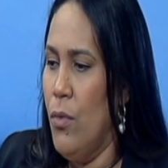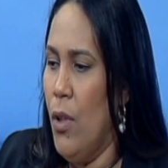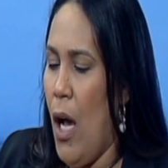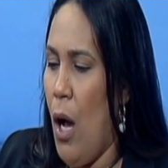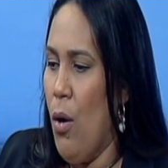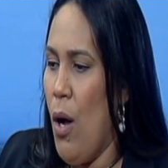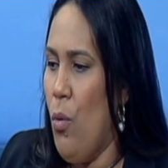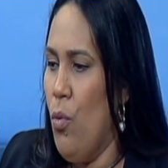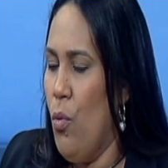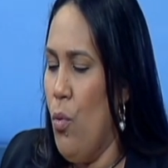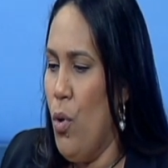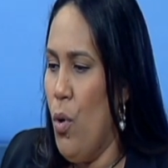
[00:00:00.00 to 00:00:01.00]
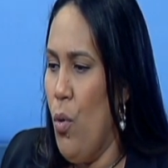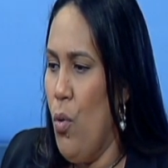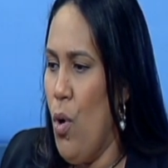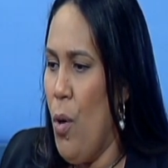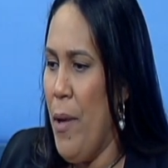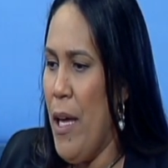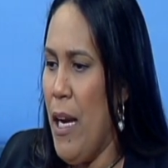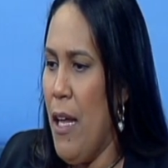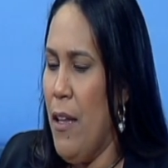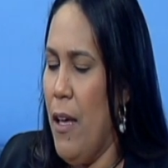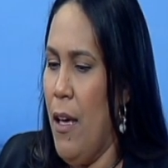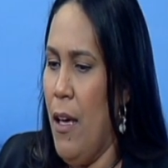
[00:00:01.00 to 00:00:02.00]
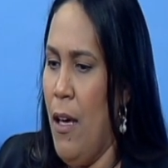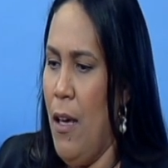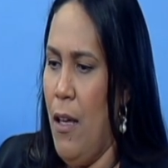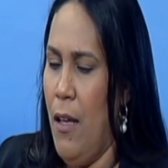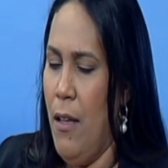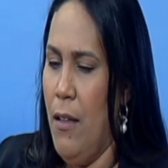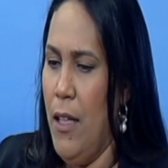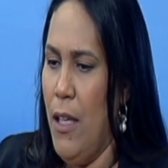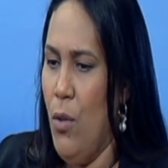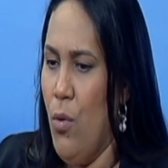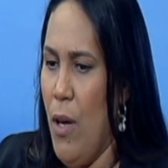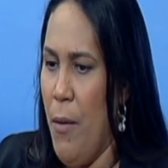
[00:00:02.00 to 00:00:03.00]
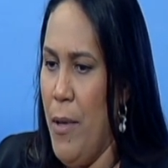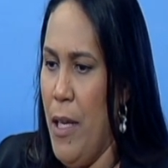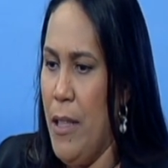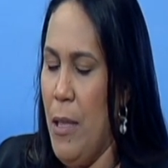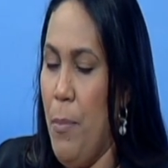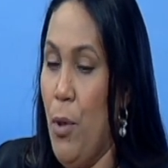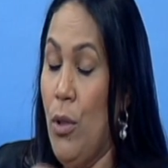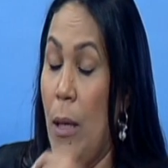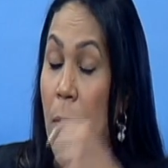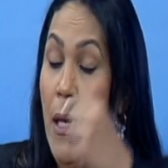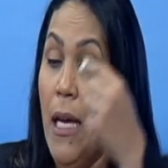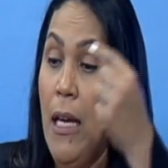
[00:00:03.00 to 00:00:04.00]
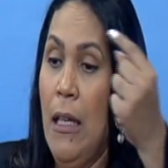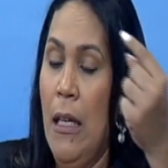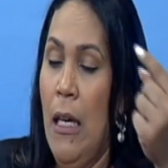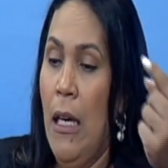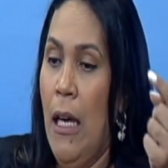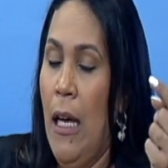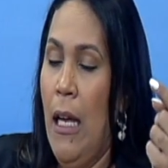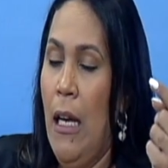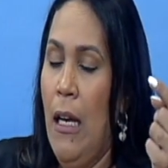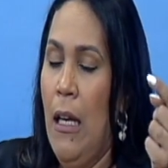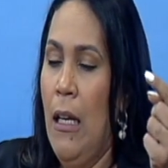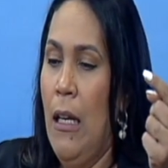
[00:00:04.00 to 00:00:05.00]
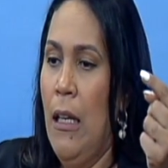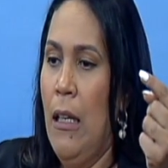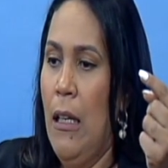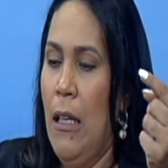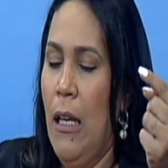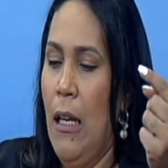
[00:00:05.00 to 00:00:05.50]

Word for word: Hugo Vera eh, dirige un gabinete, pero también el